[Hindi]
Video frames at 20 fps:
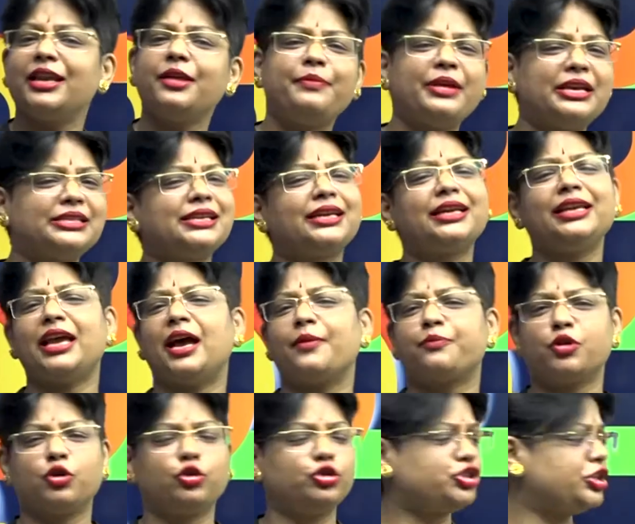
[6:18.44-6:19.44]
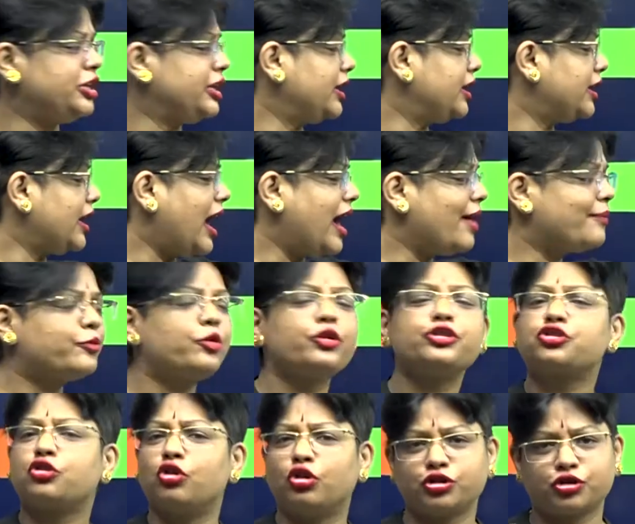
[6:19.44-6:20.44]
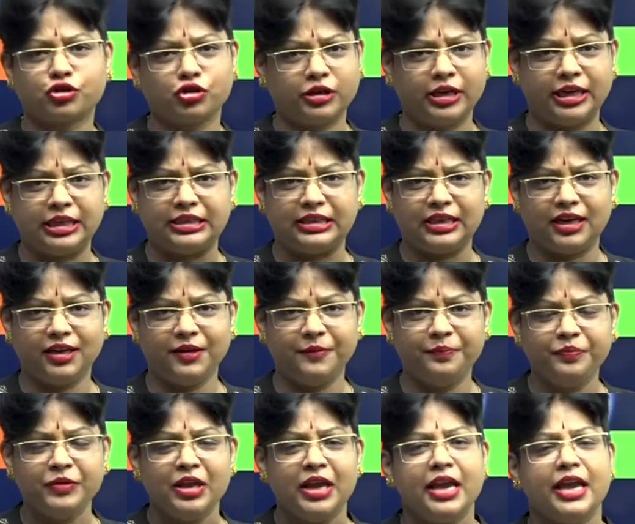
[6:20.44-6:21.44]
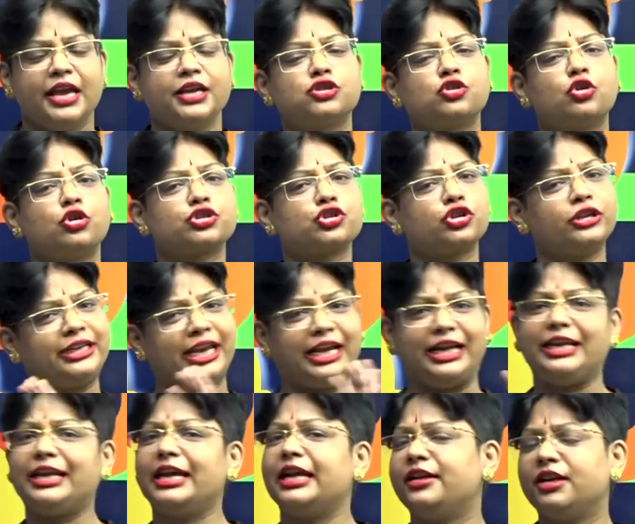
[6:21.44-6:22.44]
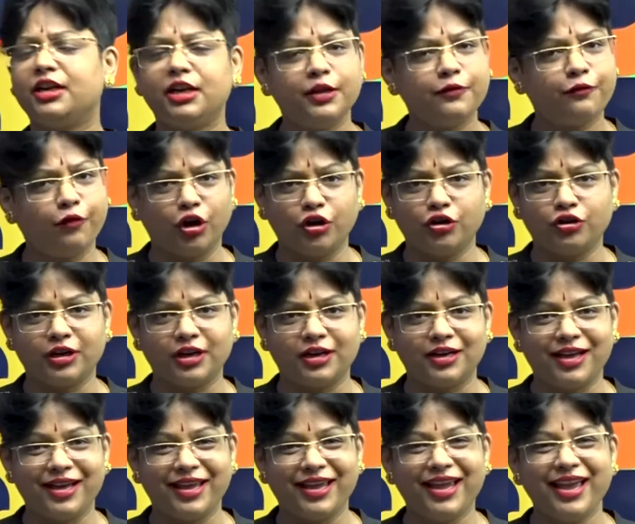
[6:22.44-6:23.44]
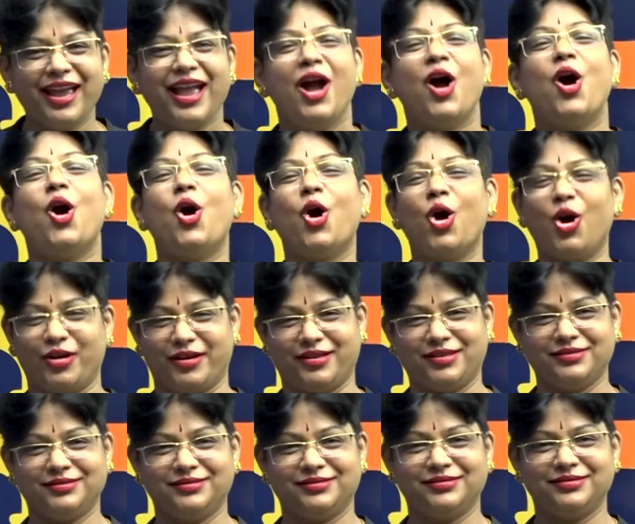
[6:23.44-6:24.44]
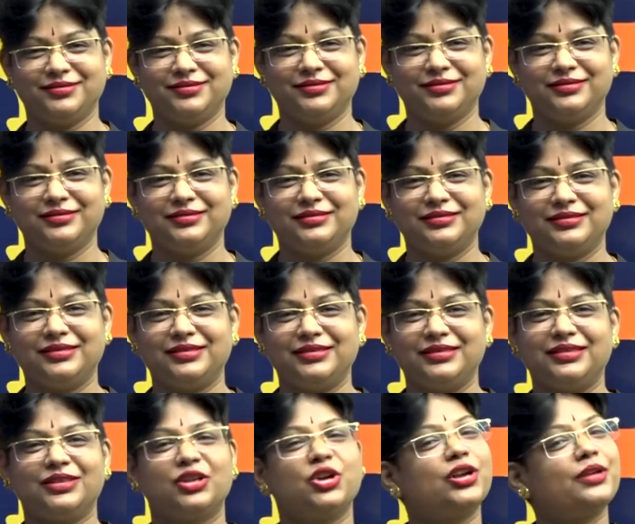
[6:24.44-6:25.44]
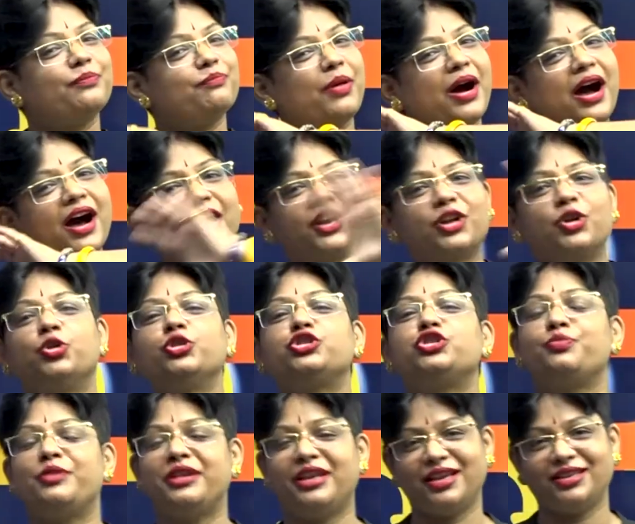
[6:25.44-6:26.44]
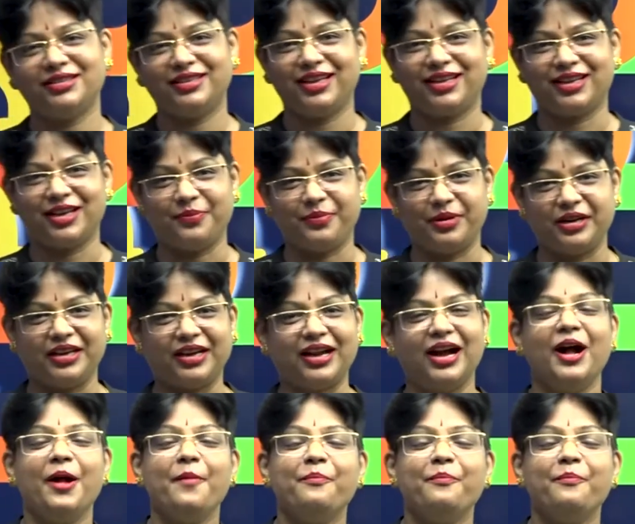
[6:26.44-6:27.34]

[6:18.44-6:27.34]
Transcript: यानी बेसिकली आपको कुछ नहीं करना आपको इस कोर्स को खरीदना है इस कोर्स को डेडिकेटेडली फॉलो करना है और बाहर कुछ भी नहीं देखना पड़ेगा